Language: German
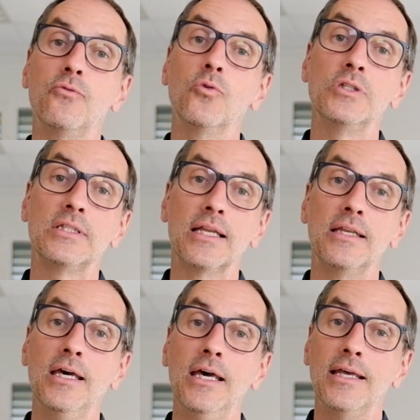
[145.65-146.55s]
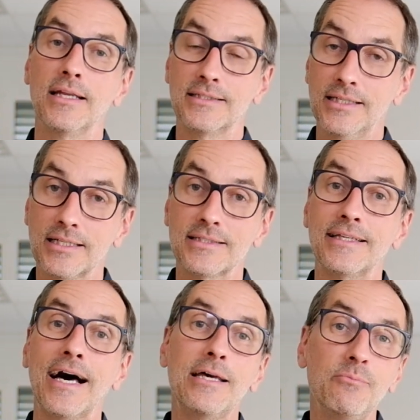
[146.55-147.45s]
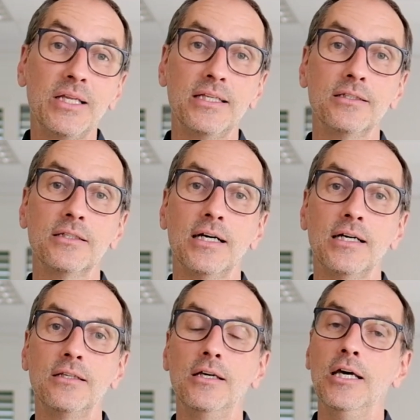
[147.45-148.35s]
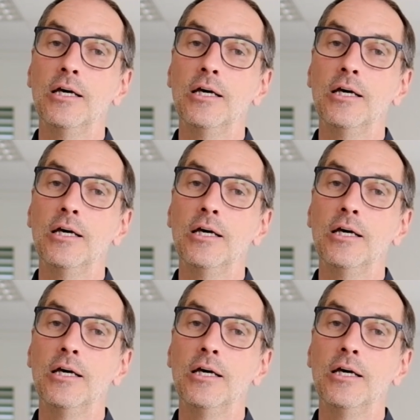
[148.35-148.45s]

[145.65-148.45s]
wo ich dann das jederzeit einblenden kann,